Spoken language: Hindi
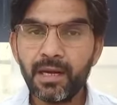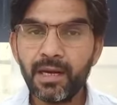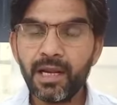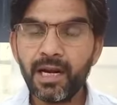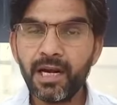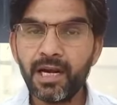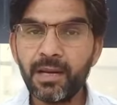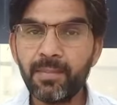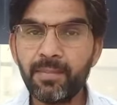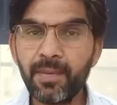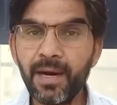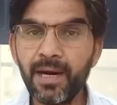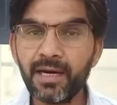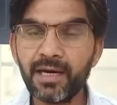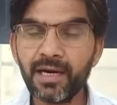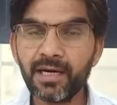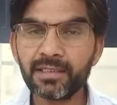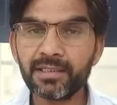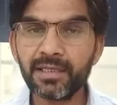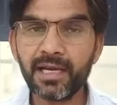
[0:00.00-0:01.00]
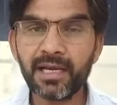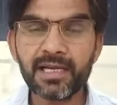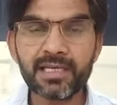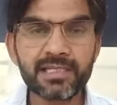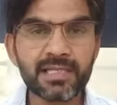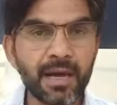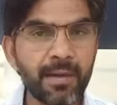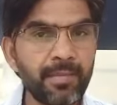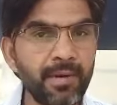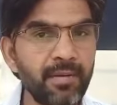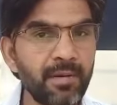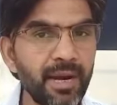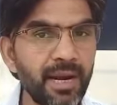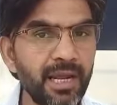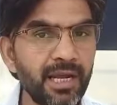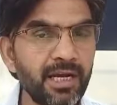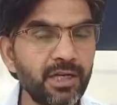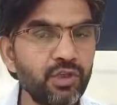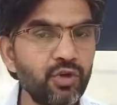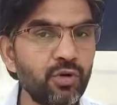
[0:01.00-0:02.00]
लेकिन डिपेंड करता है कि सामने
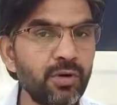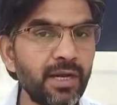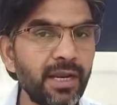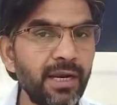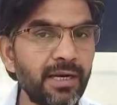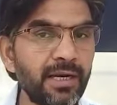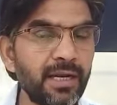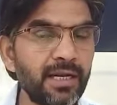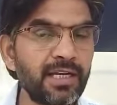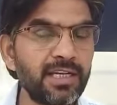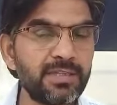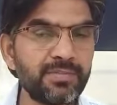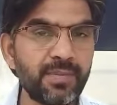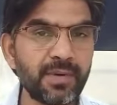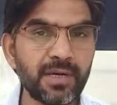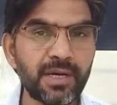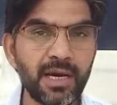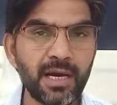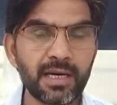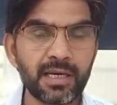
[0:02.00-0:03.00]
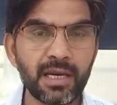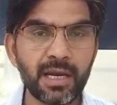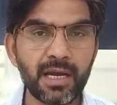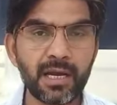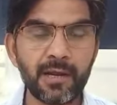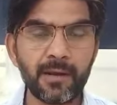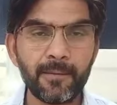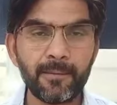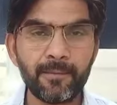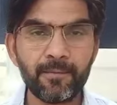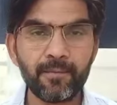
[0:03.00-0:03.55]
वाले का जो कैरेक्टर किस प्रकार का है